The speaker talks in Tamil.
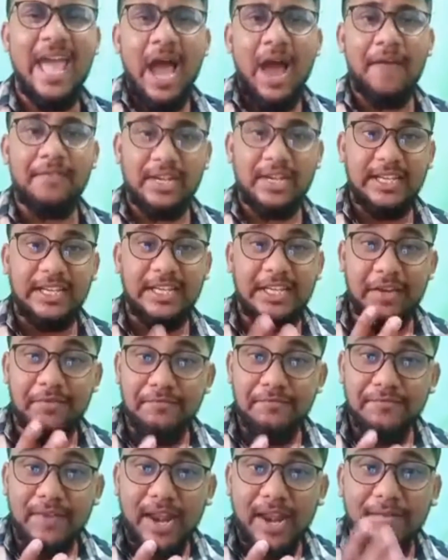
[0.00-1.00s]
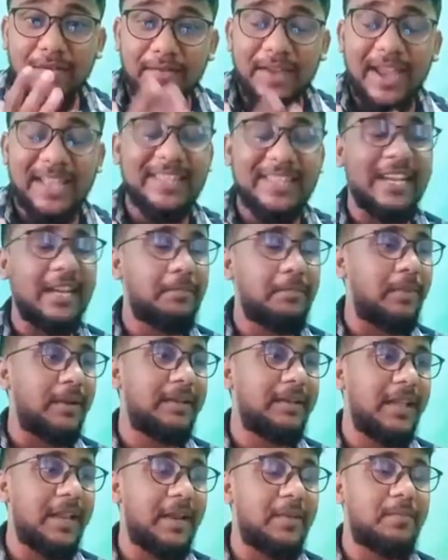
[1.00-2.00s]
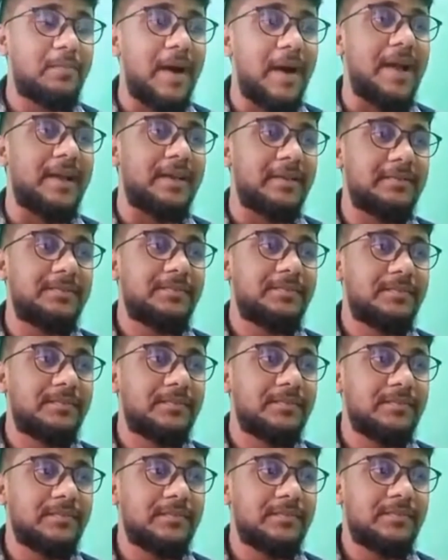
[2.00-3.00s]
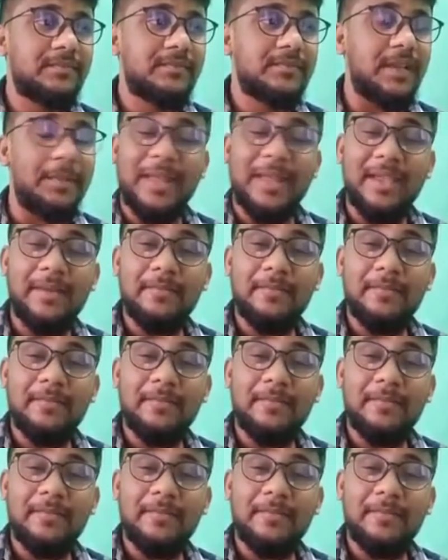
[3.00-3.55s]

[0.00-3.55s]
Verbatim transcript: அவன் எவ்வளவு வேதனைப்பட்டிருப்பான் எப்படி